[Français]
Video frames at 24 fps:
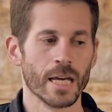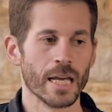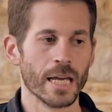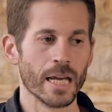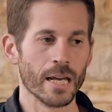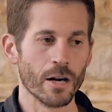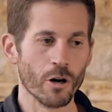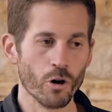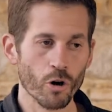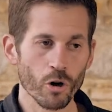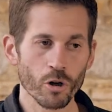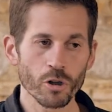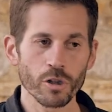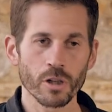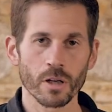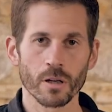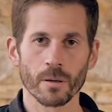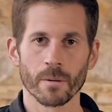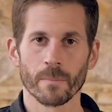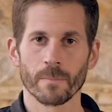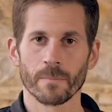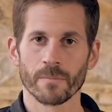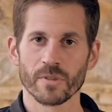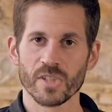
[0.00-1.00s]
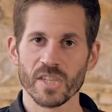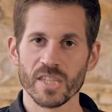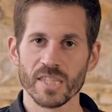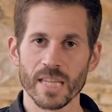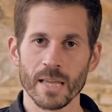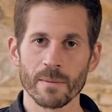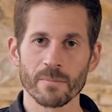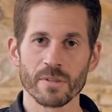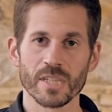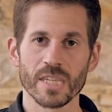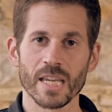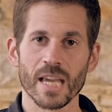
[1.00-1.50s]
Et l'autre
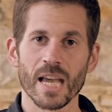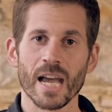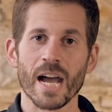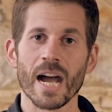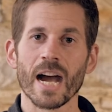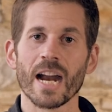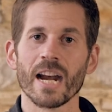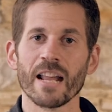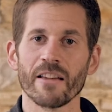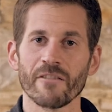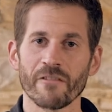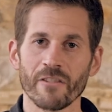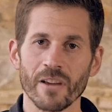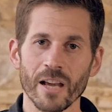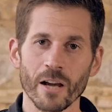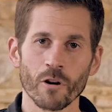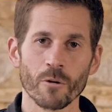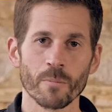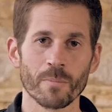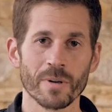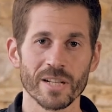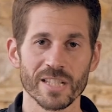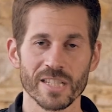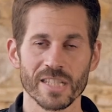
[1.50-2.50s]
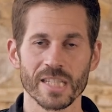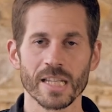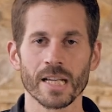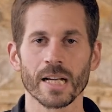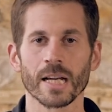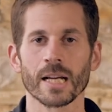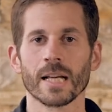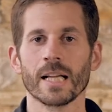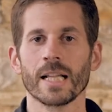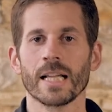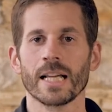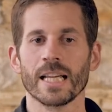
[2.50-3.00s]
système qui est aller vers le plaisir.